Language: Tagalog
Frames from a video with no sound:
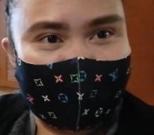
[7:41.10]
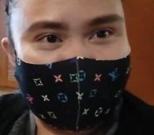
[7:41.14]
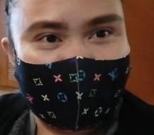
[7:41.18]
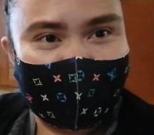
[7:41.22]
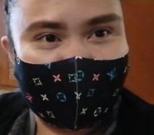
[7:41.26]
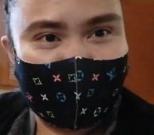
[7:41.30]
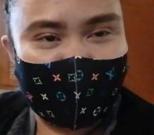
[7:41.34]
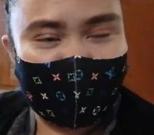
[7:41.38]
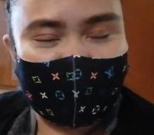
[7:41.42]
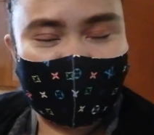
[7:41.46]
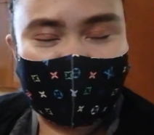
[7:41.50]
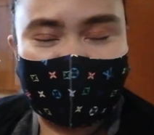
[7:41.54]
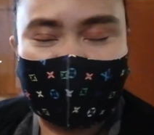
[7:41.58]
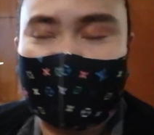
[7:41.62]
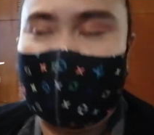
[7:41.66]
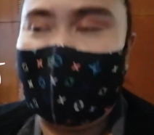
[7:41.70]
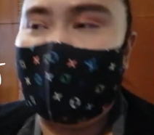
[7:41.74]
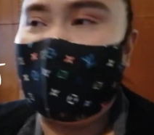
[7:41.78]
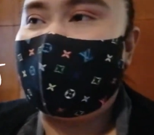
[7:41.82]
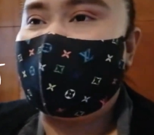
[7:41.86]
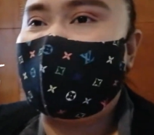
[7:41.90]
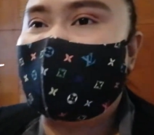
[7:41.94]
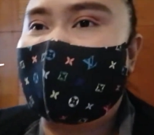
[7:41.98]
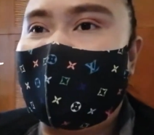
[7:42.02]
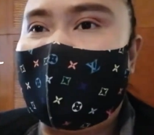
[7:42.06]
video na to.
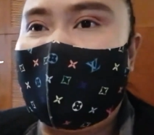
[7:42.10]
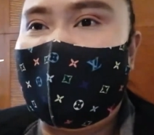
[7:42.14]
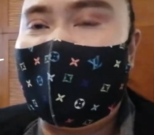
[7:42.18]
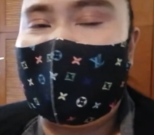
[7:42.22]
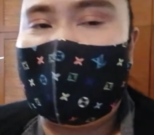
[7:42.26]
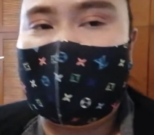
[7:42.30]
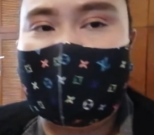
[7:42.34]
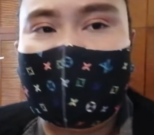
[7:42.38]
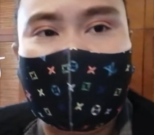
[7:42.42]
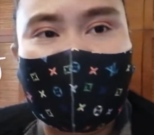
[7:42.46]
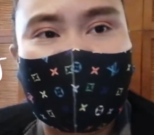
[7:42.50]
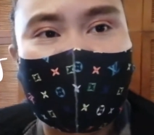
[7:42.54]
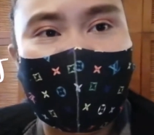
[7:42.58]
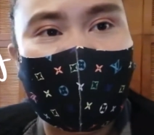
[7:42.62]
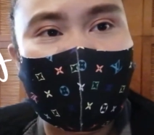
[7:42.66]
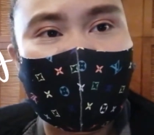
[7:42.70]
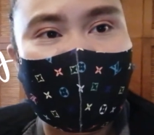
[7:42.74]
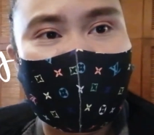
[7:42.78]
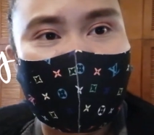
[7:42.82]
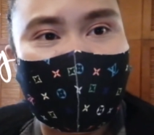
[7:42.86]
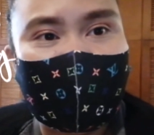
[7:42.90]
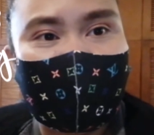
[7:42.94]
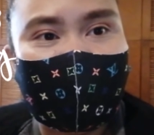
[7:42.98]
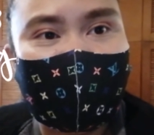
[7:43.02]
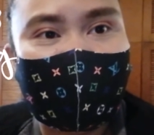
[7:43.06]
And I
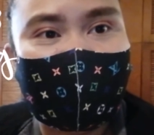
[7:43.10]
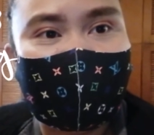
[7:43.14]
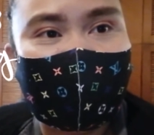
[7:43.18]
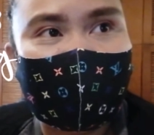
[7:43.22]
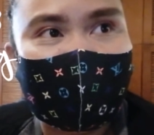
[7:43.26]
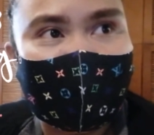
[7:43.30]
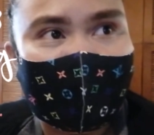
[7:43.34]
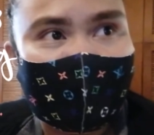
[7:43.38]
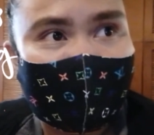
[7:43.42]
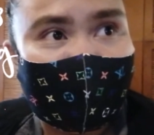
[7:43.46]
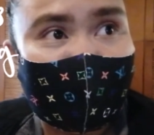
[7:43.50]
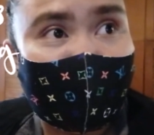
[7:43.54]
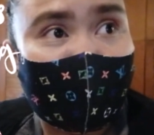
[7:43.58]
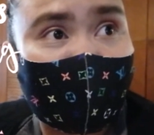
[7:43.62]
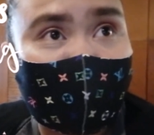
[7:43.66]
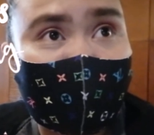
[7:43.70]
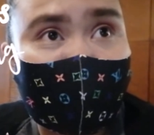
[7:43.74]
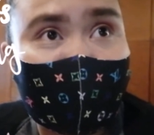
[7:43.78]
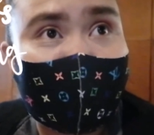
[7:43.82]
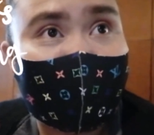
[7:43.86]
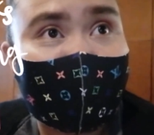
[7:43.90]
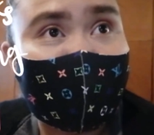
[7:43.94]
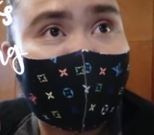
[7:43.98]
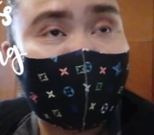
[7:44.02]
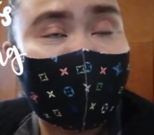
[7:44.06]
hope
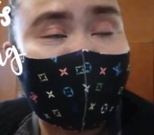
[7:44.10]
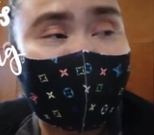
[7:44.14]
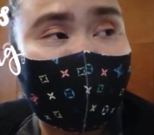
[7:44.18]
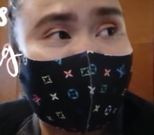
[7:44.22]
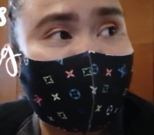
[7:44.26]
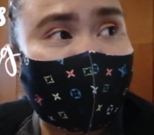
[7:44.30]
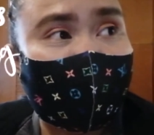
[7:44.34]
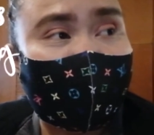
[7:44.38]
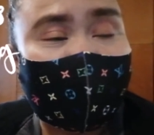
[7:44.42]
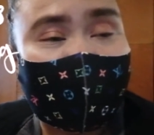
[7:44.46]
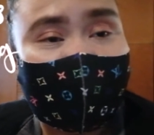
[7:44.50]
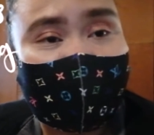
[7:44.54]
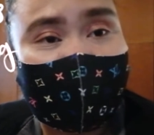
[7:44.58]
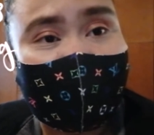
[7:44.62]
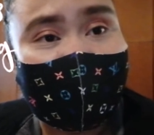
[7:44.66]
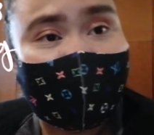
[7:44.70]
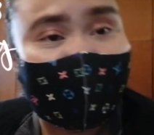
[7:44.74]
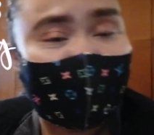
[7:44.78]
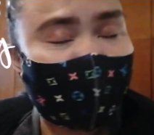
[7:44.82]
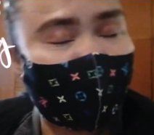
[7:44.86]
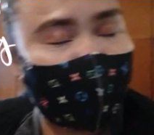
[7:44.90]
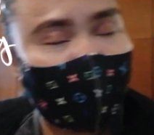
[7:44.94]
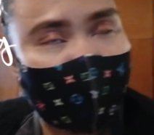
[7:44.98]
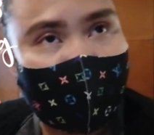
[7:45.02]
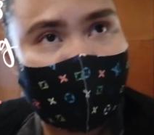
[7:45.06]
nagustuhan nyo yung
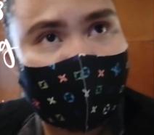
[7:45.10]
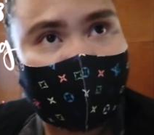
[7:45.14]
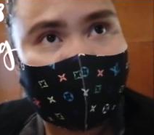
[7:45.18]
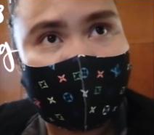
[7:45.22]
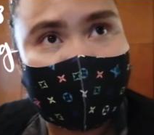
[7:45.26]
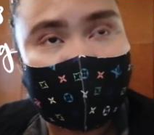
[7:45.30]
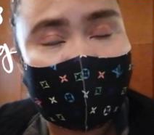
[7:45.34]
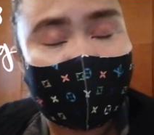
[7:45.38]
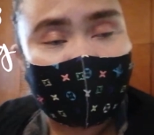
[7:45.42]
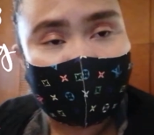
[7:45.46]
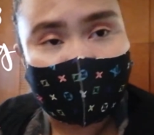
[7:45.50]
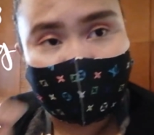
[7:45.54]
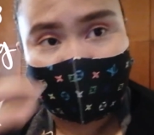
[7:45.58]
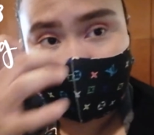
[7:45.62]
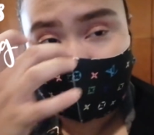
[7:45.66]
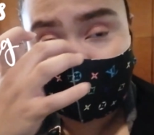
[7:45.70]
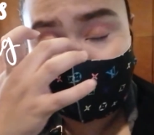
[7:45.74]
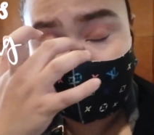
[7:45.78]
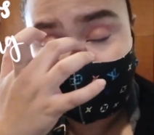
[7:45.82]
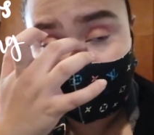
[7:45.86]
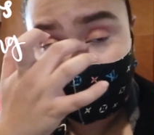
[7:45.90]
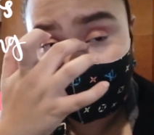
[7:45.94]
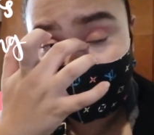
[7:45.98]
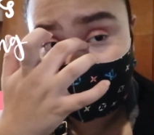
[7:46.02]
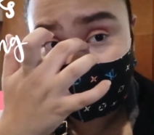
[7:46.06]
Eastwood kapag
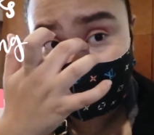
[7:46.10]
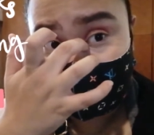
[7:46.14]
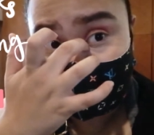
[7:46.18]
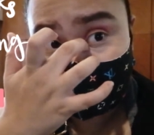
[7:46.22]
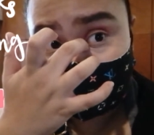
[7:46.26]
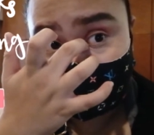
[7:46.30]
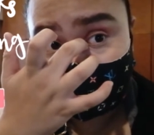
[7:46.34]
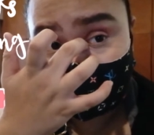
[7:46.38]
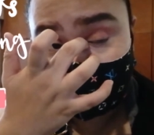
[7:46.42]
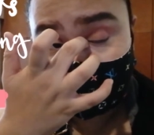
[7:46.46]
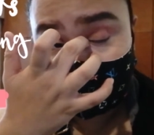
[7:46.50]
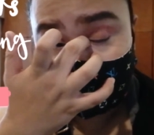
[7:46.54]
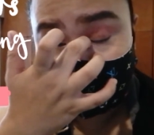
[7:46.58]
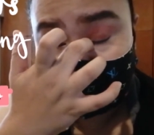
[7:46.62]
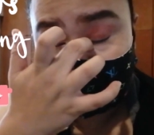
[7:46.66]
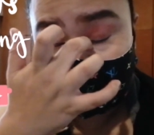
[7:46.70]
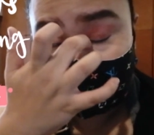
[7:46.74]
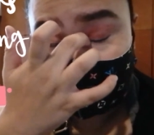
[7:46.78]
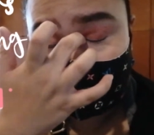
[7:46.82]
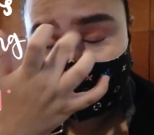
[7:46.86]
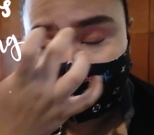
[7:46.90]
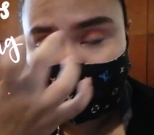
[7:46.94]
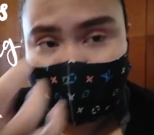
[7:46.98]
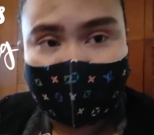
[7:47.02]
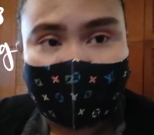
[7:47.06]
gabi.
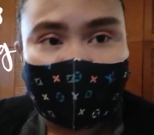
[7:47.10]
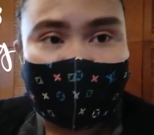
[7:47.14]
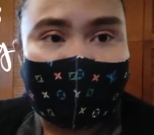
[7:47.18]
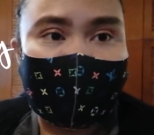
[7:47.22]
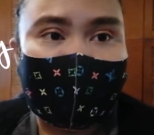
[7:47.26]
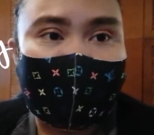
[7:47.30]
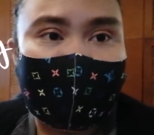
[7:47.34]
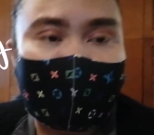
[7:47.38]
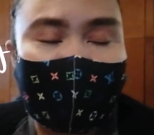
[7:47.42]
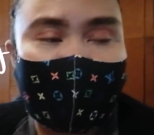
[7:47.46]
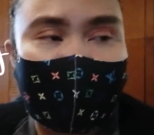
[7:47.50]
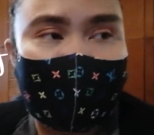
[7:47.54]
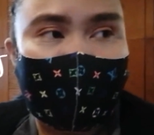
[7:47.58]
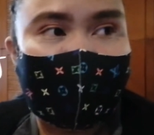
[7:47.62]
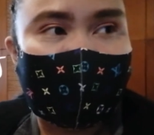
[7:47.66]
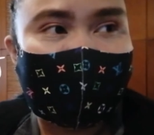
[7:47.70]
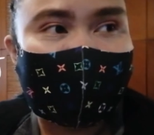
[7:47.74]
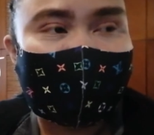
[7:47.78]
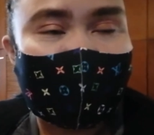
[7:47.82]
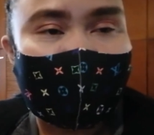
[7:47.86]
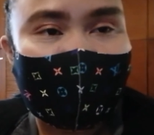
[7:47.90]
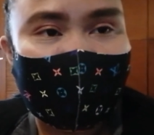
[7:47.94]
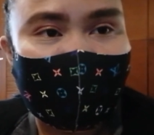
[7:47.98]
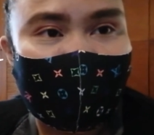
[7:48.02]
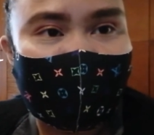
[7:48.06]
Tapos,
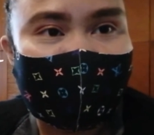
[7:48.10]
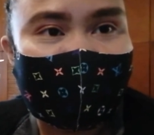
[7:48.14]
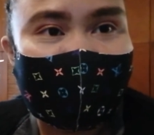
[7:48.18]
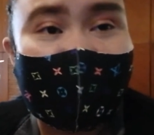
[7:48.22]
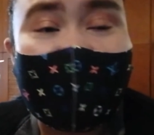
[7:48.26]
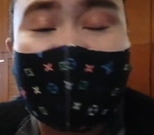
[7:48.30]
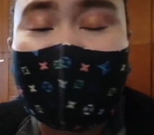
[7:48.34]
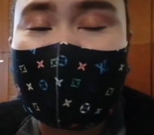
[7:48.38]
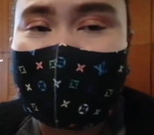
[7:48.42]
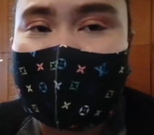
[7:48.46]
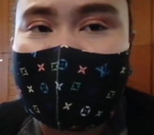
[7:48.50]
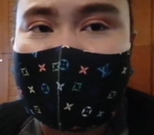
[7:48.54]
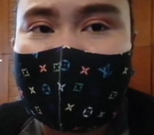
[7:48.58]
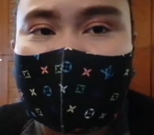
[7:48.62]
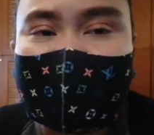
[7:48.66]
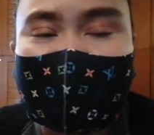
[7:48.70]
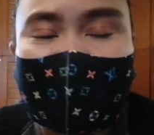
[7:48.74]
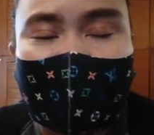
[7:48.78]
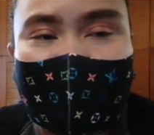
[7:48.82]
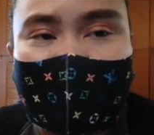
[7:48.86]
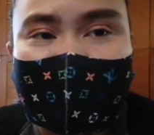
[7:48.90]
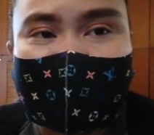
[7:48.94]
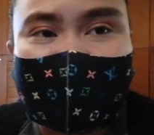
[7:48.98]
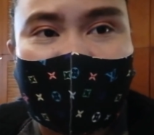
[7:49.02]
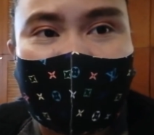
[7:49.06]
ayun, salamat
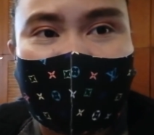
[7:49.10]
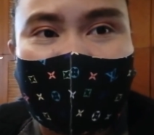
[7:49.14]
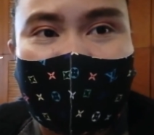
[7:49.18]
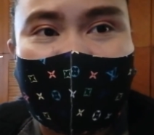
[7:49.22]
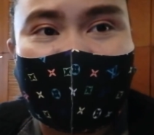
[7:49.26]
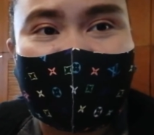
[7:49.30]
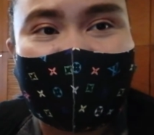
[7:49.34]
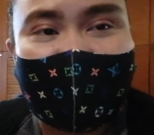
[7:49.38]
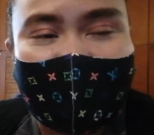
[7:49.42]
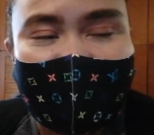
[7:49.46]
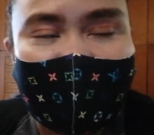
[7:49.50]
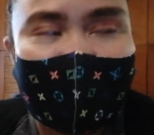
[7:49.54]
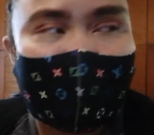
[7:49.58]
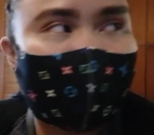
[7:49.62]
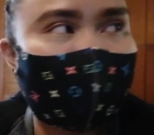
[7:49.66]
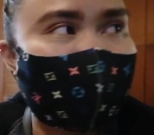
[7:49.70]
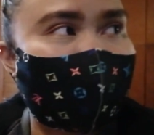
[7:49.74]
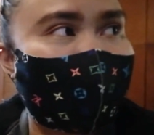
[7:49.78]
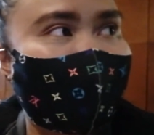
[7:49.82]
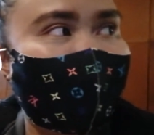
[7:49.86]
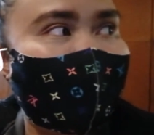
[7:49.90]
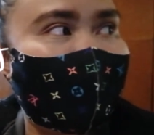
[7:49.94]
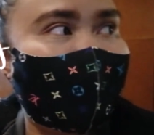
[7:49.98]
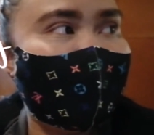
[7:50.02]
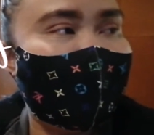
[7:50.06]
sa pagsama again.
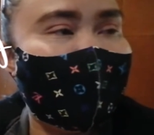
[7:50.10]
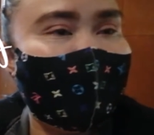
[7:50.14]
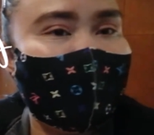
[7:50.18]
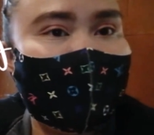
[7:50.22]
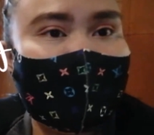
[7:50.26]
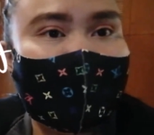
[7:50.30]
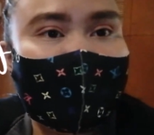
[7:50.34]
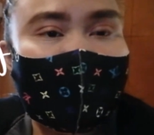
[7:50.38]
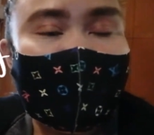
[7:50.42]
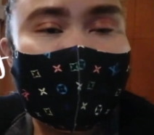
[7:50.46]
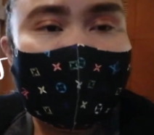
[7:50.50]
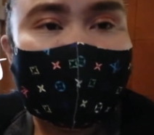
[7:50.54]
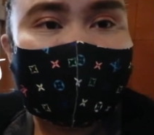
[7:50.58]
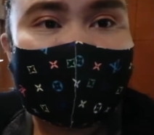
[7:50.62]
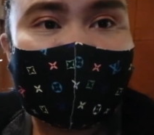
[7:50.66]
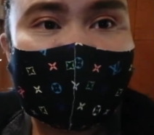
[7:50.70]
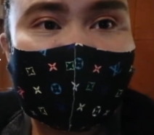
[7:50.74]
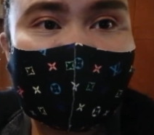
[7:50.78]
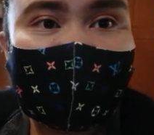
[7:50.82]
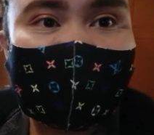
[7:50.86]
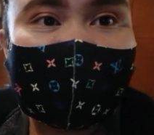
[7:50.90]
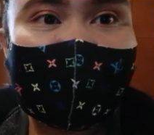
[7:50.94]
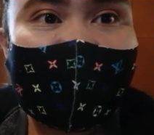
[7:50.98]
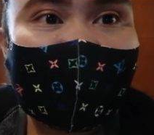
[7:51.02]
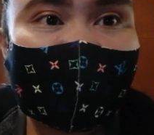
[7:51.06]

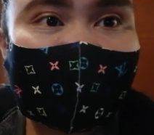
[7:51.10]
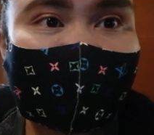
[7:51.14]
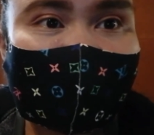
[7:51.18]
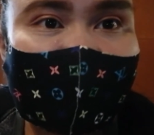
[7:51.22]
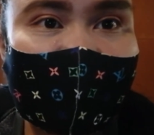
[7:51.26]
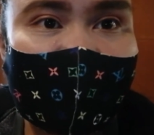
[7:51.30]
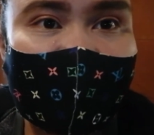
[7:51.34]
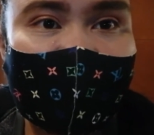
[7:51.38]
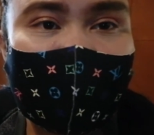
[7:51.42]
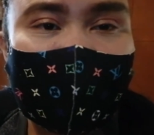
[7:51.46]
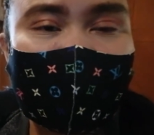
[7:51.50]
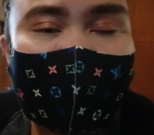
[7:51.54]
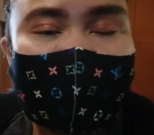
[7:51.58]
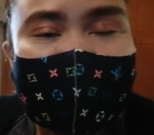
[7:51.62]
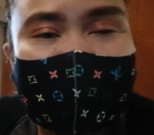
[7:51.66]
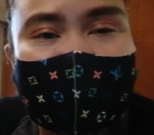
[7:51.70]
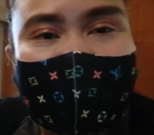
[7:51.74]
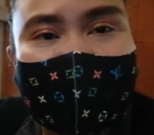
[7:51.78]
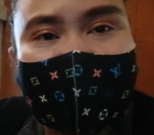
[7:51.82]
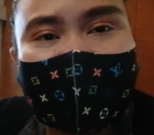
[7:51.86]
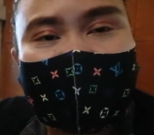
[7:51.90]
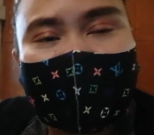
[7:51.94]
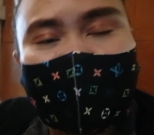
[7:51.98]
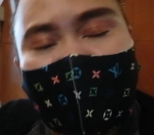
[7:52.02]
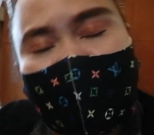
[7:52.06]
Till next time,
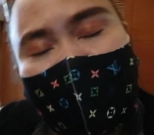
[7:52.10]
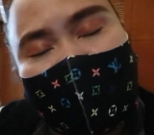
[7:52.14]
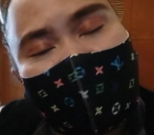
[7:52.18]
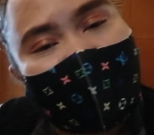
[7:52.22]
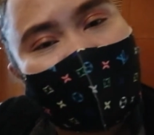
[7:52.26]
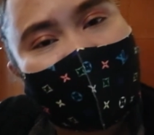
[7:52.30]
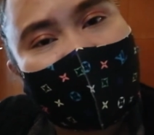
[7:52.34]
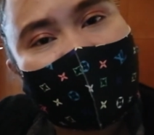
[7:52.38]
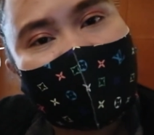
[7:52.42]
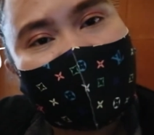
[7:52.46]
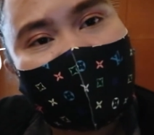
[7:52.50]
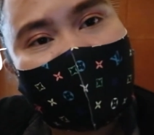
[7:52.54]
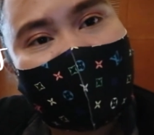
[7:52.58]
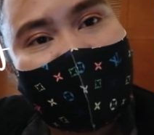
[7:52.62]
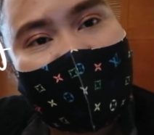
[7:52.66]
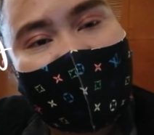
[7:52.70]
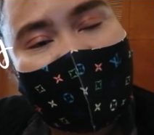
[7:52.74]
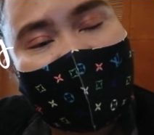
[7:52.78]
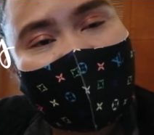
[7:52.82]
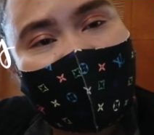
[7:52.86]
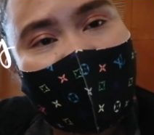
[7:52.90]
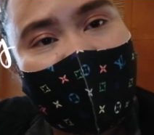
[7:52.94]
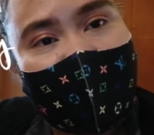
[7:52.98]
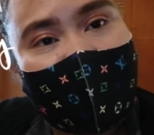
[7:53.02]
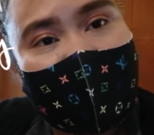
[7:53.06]
please don't forget to
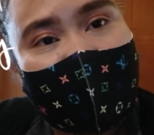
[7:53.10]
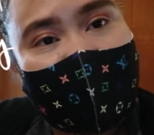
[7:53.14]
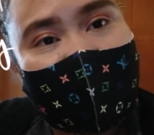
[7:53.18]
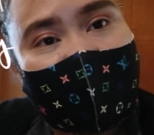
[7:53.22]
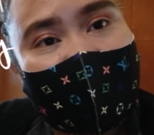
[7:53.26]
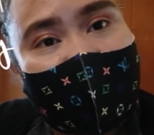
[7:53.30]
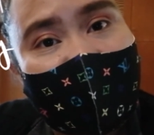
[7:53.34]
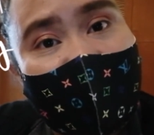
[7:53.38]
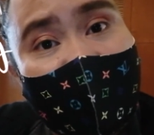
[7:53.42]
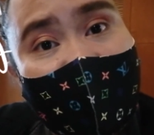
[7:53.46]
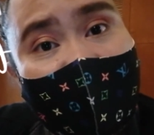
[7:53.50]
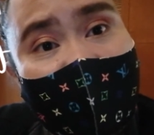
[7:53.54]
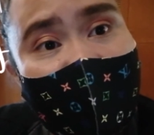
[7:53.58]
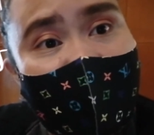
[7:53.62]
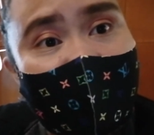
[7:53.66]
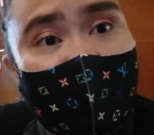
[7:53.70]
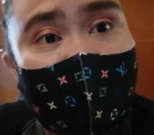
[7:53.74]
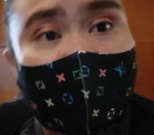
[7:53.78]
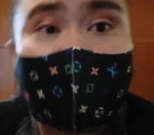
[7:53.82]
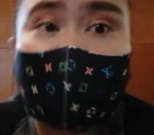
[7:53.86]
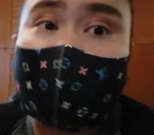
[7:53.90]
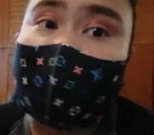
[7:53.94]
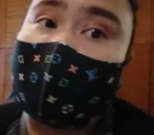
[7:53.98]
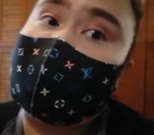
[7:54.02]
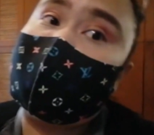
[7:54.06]
like, comment,
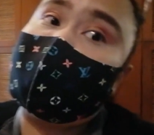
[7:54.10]
and